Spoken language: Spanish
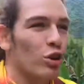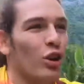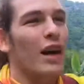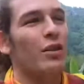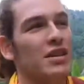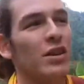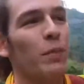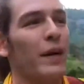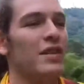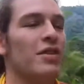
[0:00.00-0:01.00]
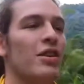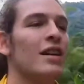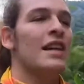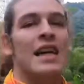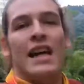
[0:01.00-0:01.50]
carro haciendo presión
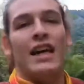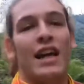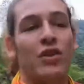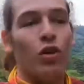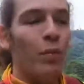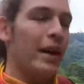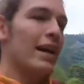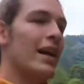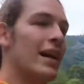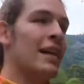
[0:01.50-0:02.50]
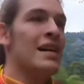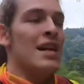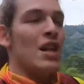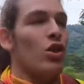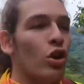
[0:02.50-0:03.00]
y dije yo, hombre,
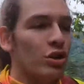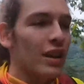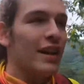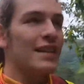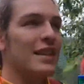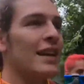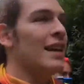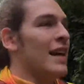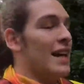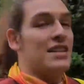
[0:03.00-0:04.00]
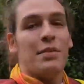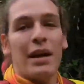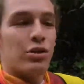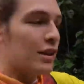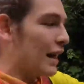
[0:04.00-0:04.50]
no sé qué hacer. Encima de
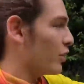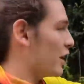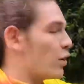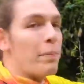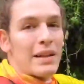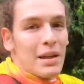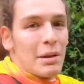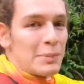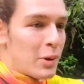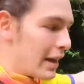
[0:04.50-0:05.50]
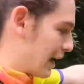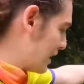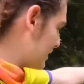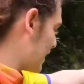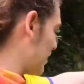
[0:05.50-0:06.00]
eso el carro ya no pasa más porque
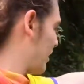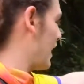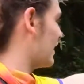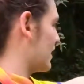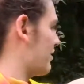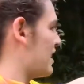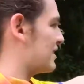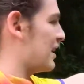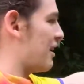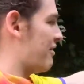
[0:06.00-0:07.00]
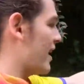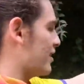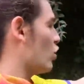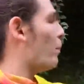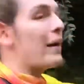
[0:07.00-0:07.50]
esta quebrada atraviesa la vía y
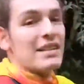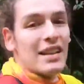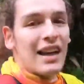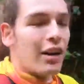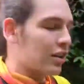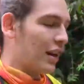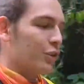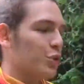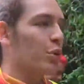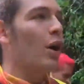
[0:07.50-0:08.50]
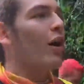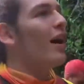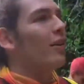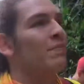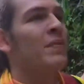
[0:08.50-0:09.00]
no pasa el carro, el carro se hubiera
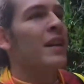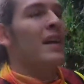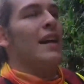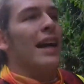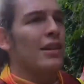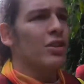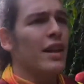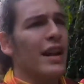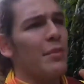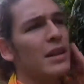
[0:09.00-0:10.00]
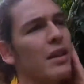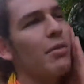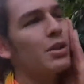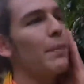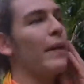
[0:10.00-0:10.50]
ahogado. Entonces realmente
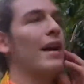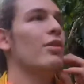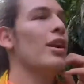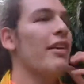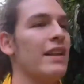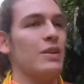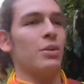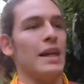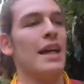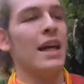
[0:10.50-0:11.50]
vamos a pegarnos la aventura